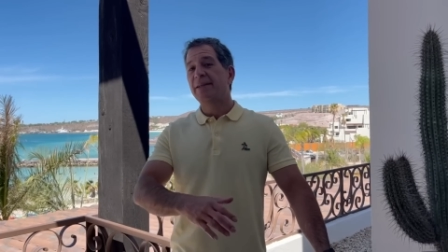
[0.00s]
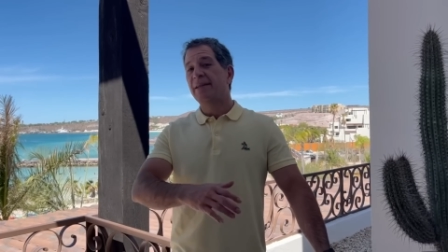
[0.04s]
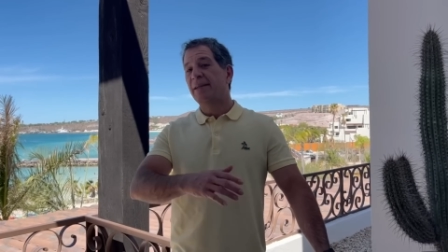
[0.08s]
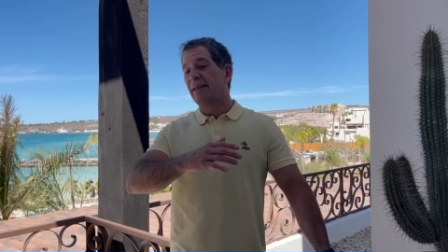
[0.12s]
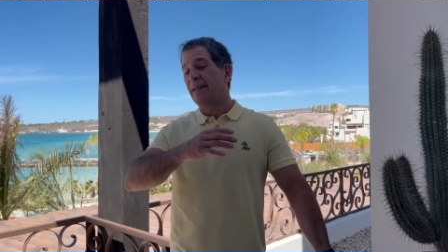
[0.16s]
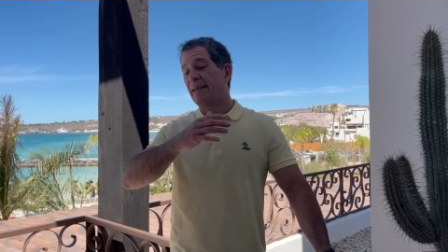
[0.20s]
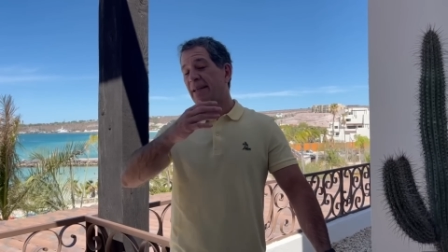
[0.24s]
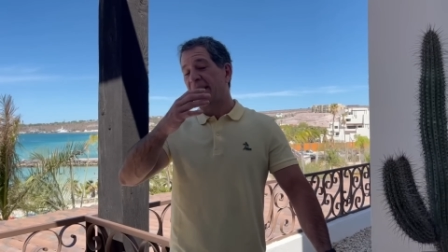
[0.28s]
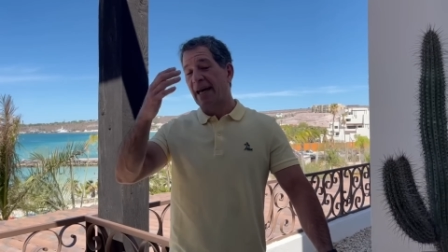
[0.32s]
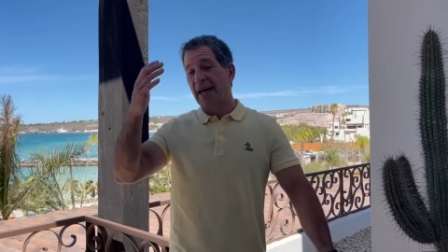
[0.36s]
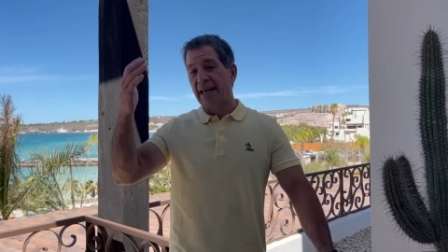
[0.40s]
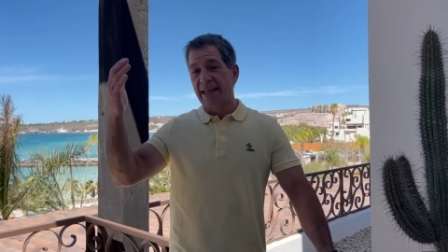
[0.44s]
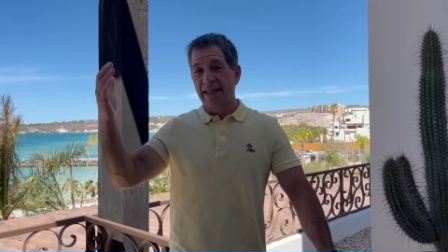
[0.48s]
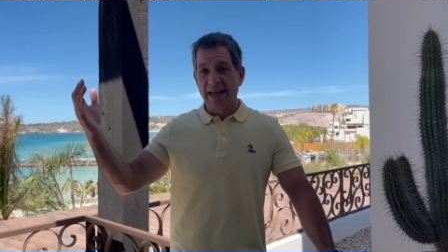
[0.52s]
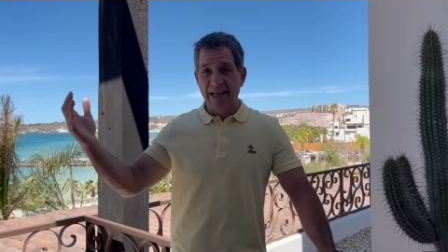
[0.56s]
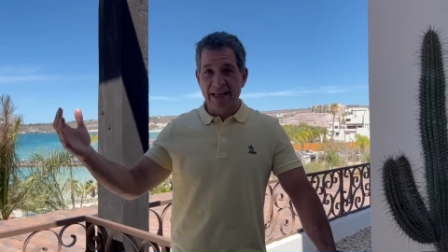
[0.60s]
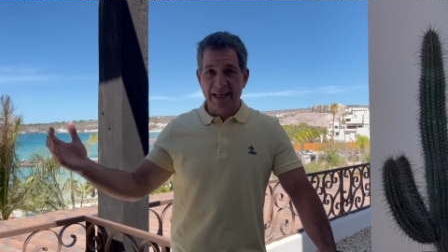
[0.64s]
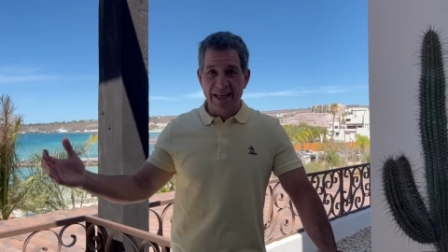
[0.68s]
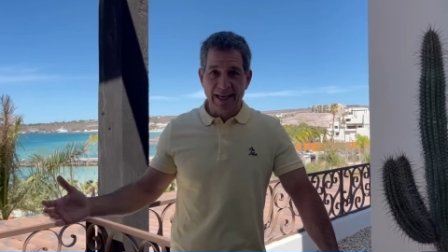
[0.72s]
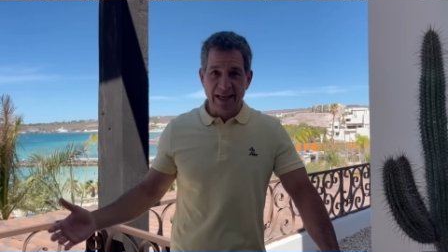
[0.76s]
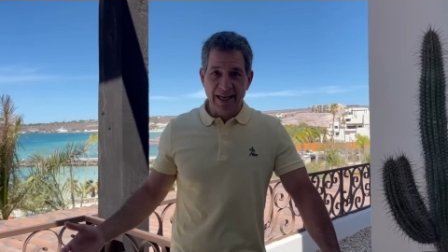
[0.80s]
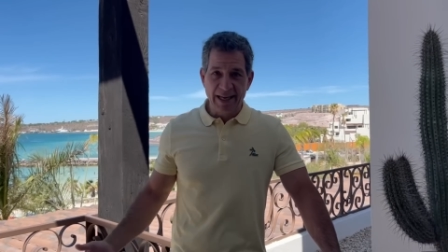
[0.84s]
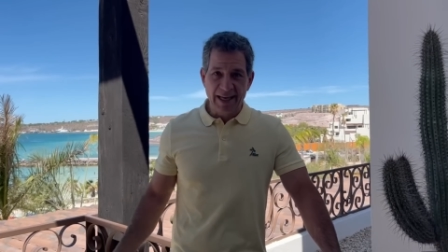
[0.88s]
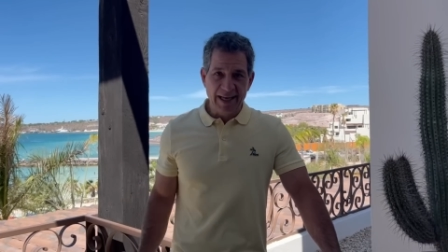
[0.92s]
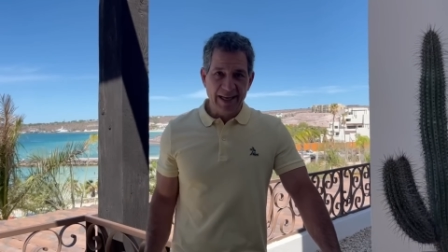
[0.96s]
nada
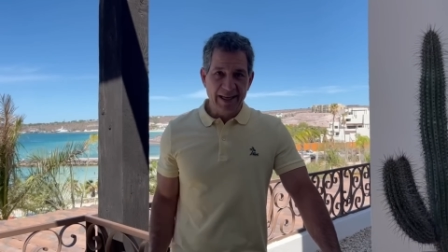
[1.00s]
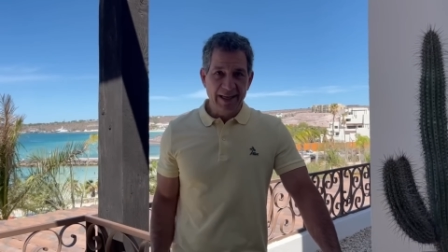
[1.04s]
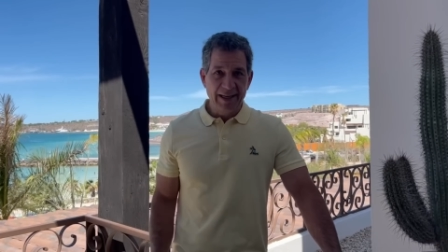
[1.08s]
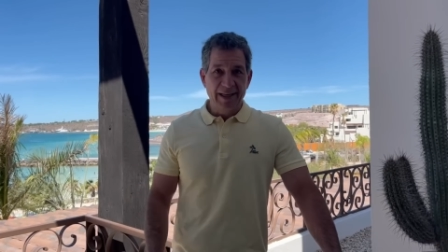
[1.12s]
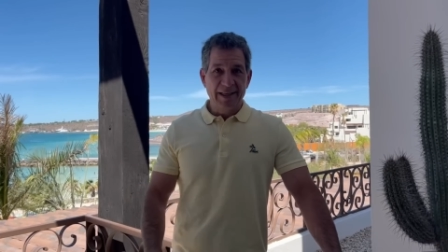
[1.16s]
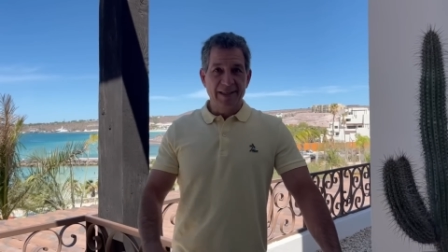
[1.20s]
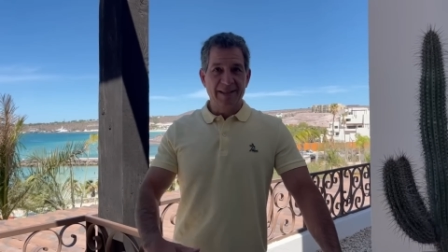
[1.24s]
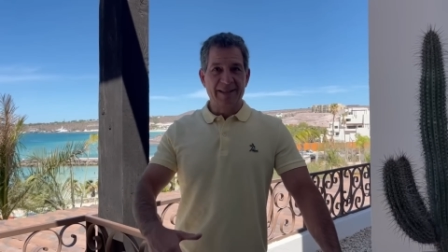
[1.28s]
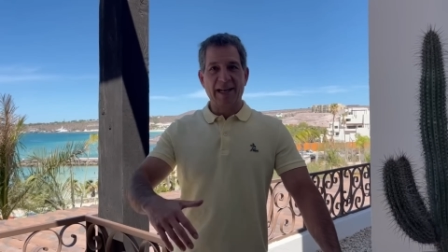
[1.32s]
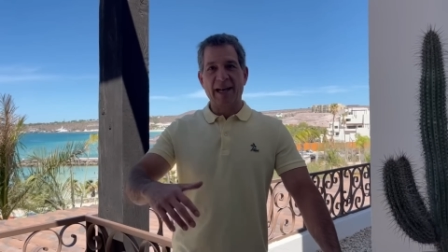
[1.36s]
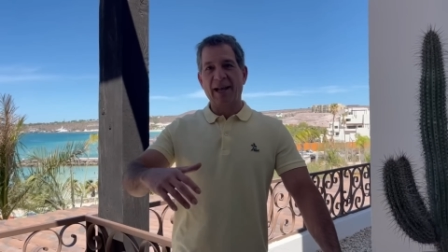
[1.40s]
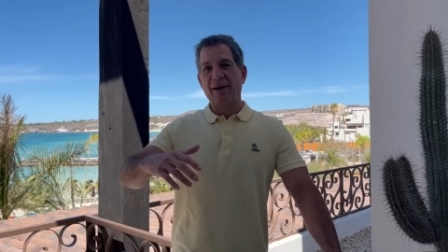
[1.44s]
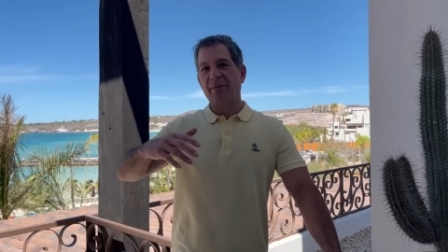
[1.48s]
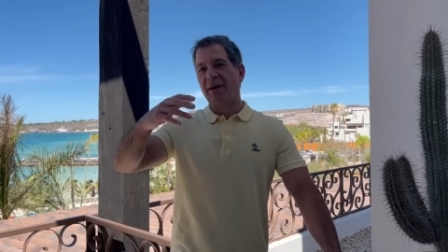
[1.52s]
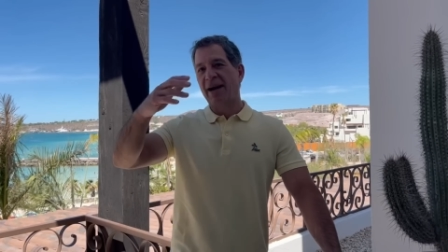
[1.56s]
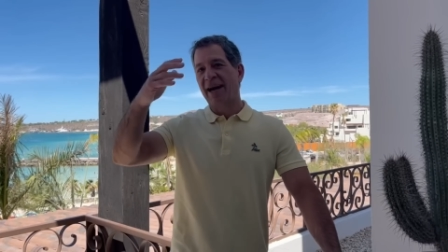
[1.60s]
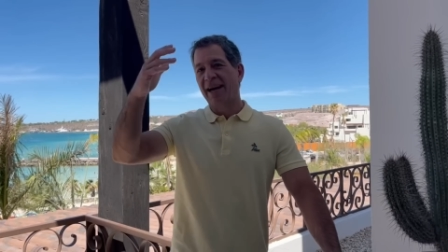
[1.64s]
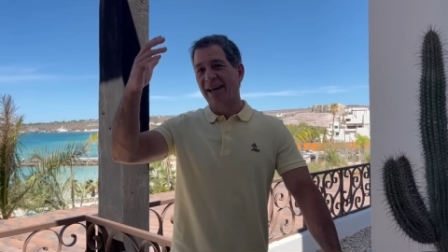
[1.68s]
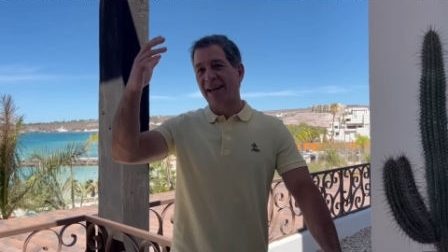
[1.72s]
que celebrar